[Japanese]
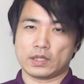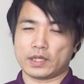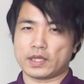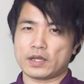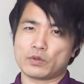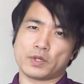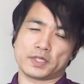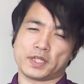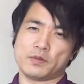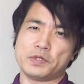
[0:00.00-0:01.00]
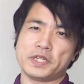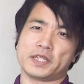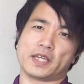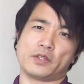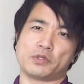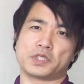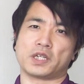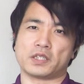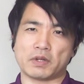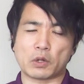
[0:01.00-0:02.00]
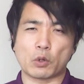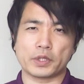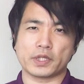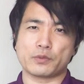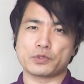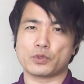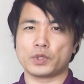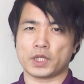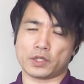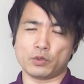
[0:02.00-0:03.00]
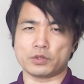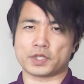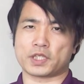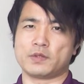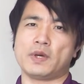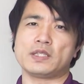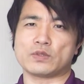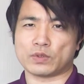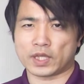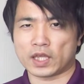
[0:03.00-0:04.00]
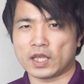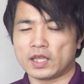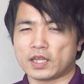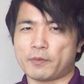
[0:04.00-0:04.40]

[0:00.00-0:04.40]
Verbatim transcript: で結構ですね無理なダイエットした方はこういった不調ってよく聞きますので、